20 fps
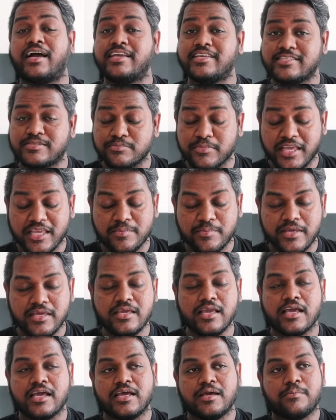nice maybe
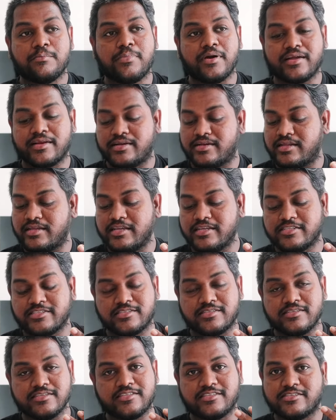but
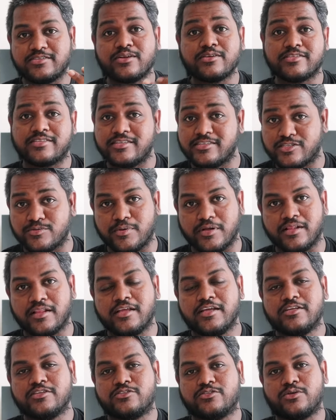இட்ஸ் இட்ஸ் நாட் சர்ச்சபிள்
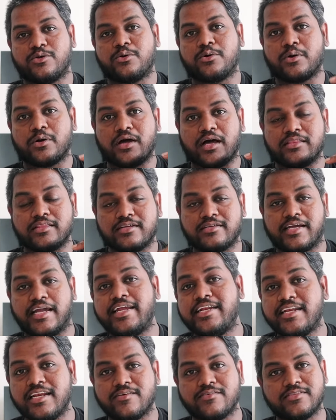ஸோ அந்த
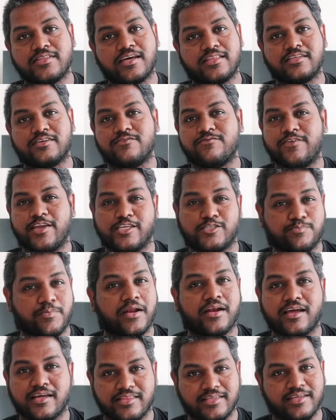டைட்டில் வந்து அதுக்கு பேஸ்
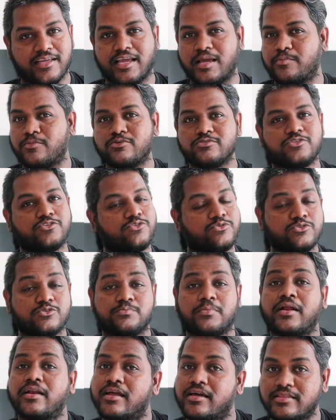பண்ணாதீங்க எமோஜிஸ்
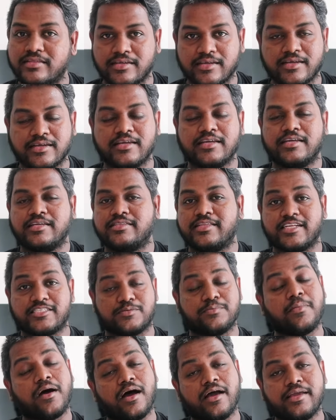யூஸ் பண்ணாதீங்க
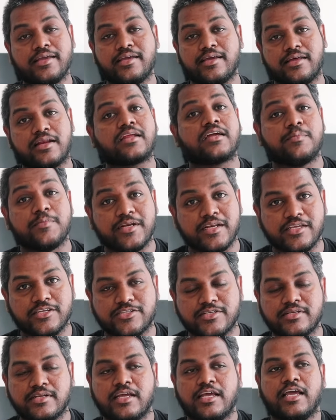தட்ஸ் மை
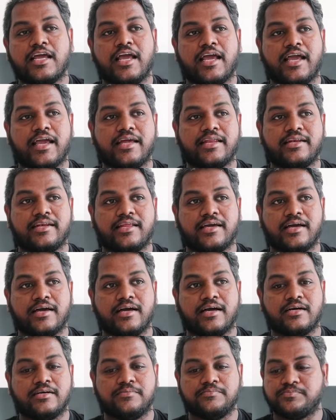ரெக்கமெண்டேஷன் அண்ட்
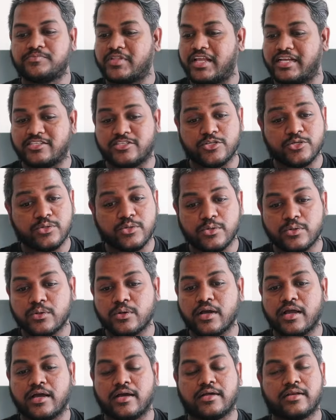அஸ் யூ நோ
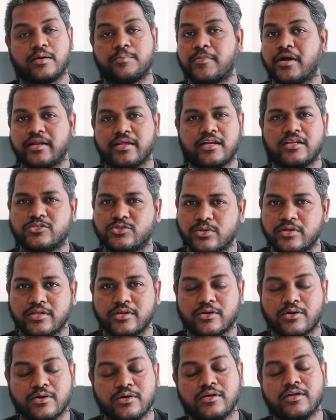நம்ம அடிக்கடி
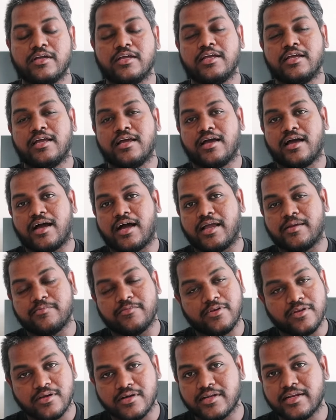சொல்லியிருக்கோம் ஐ
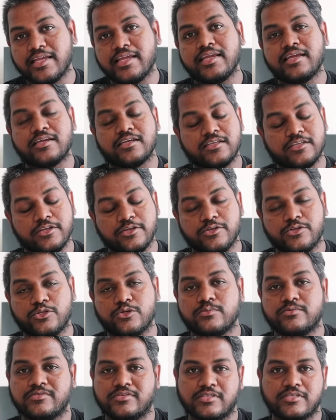எம் லேர்னிங்
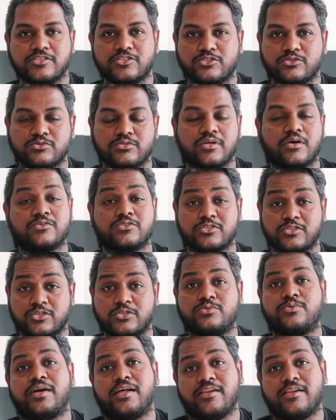யூடியூப் சின்ஸ் டூ தௌசண்ட்